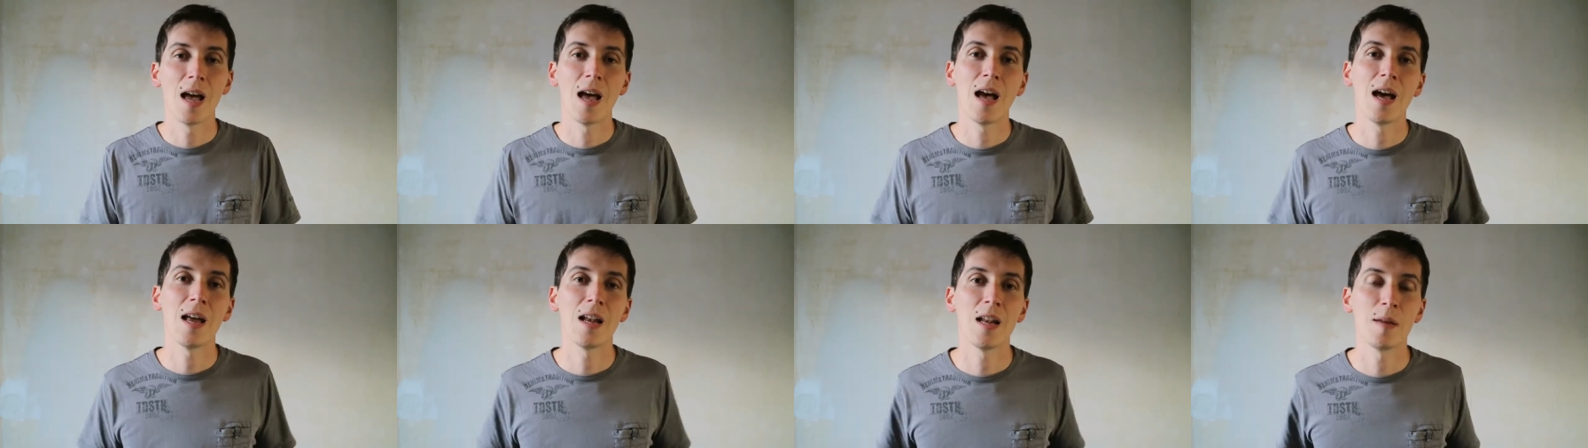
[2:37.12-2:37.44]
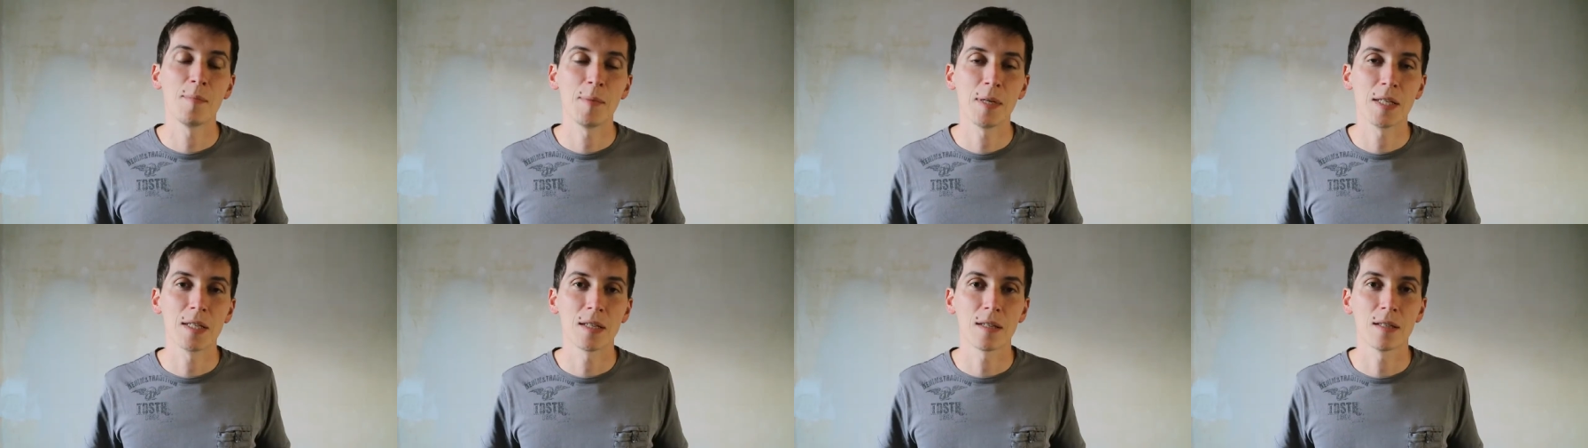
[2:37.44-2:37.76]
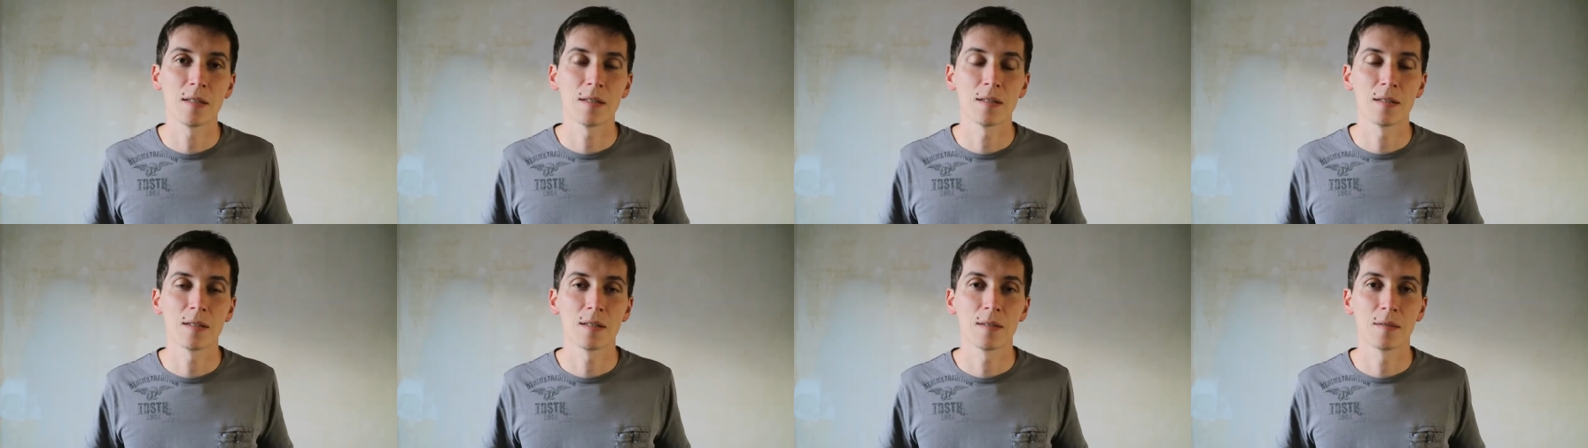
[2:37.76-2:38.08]
à la
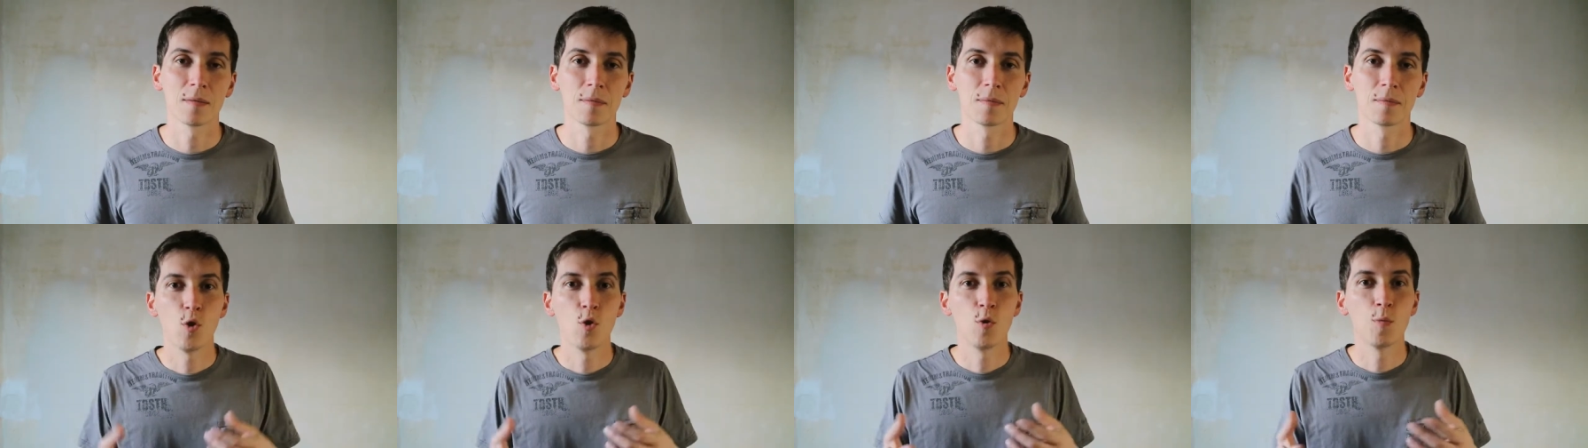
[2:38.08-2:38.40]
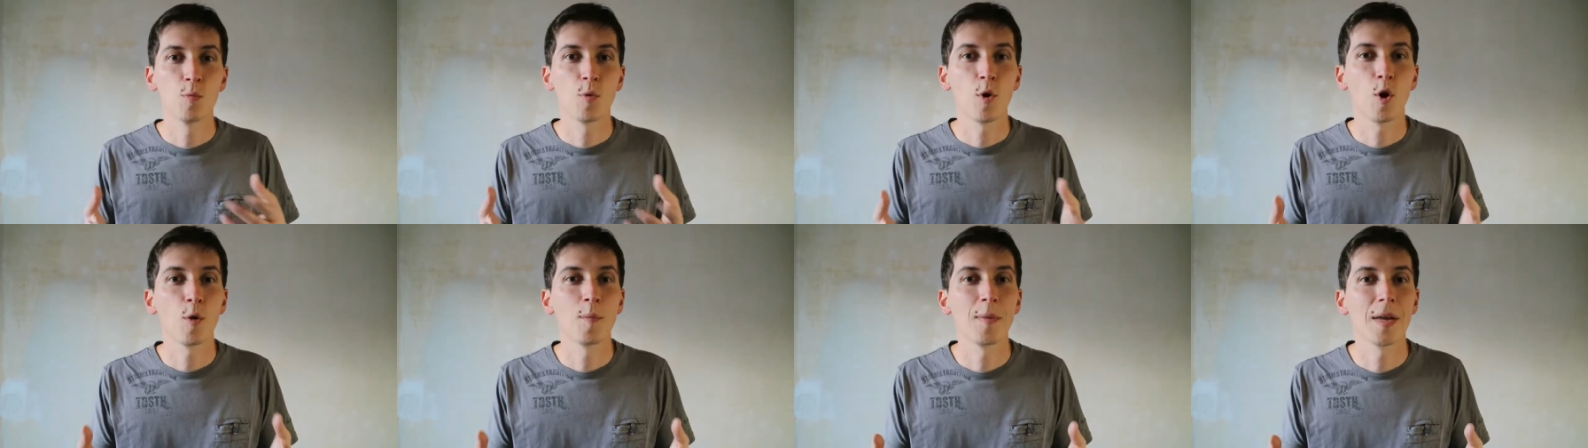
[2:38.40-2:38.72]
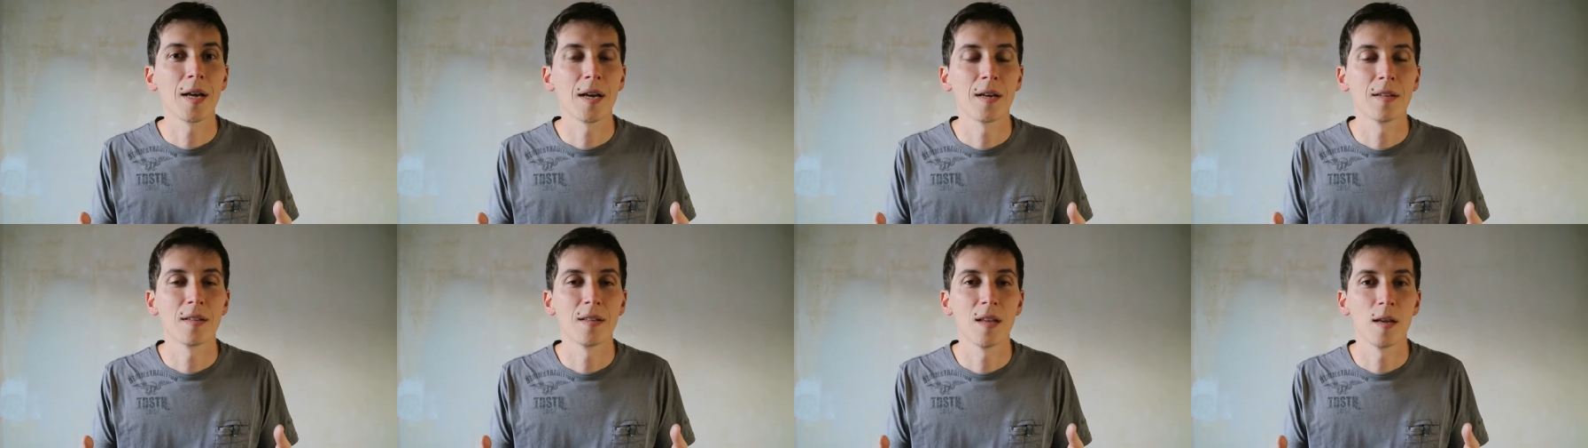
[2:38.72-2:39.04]
maîtrise. Une
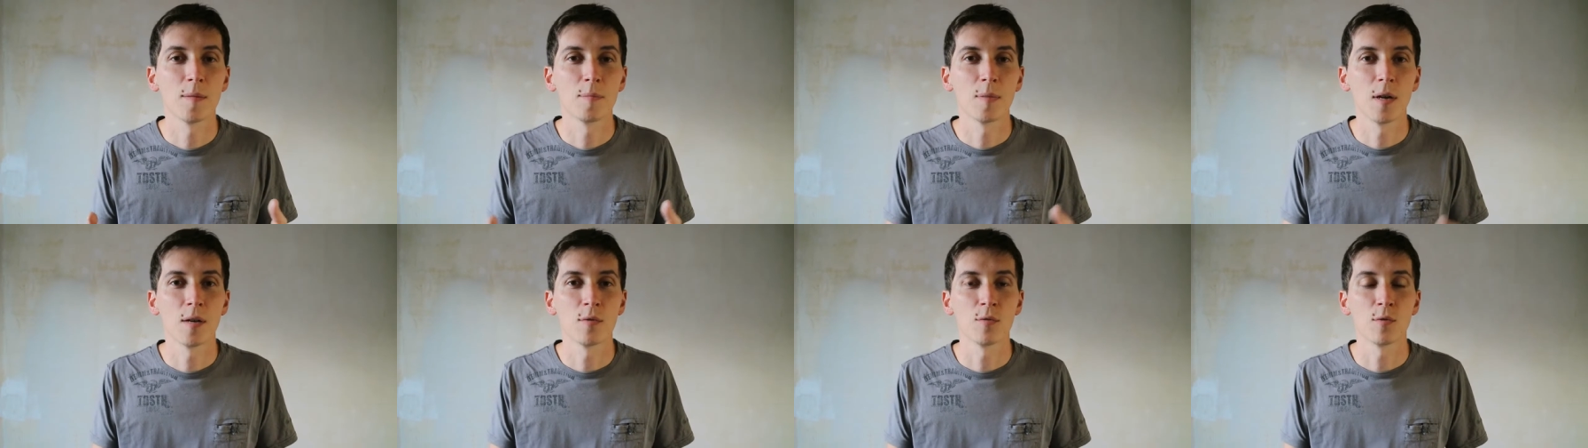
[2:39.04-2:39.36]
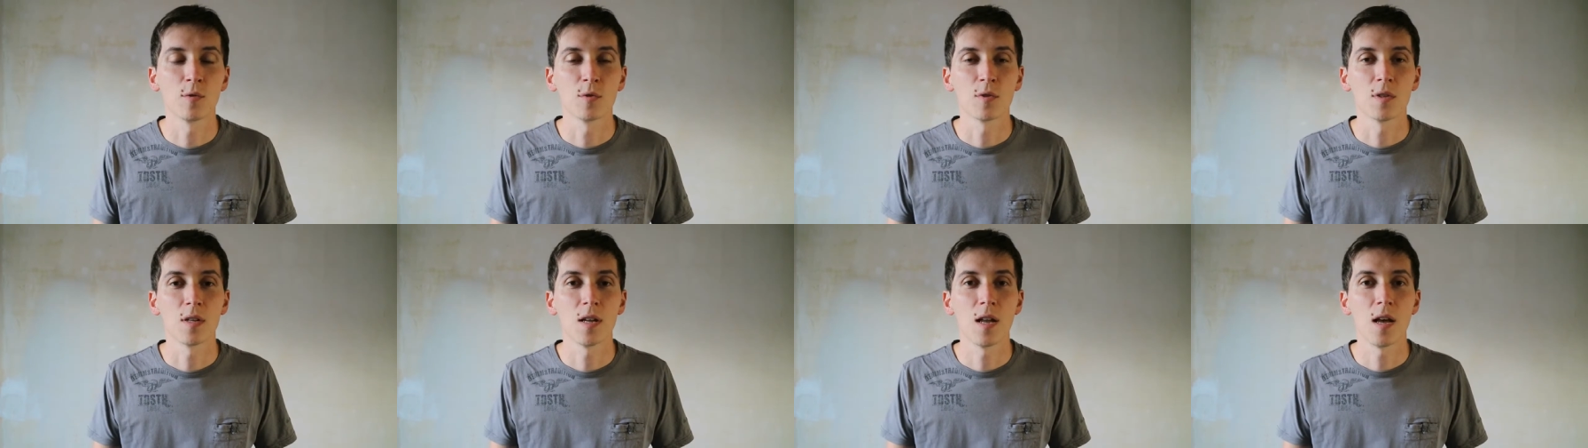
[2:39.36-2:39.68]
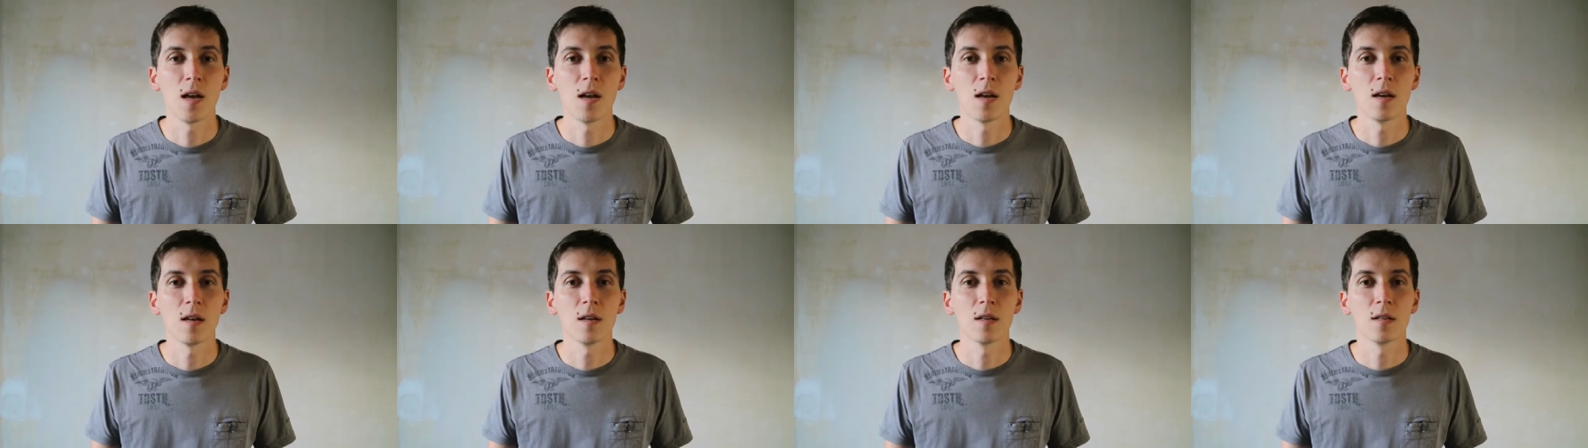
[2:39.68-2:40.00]
première étape avant
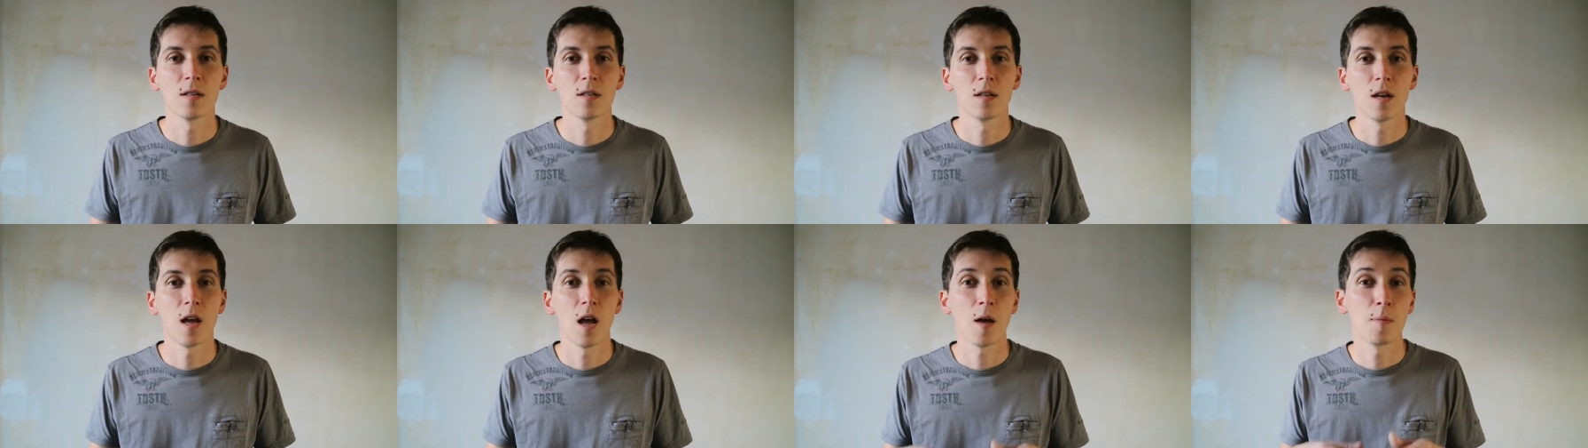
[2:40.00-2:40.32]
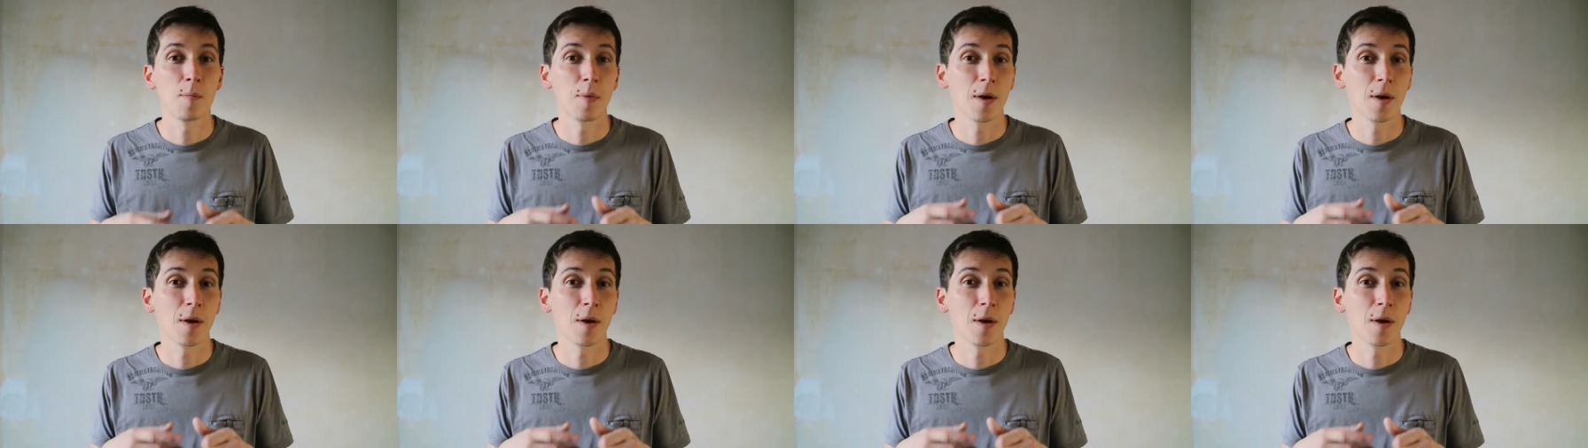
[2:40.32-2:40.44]
cela,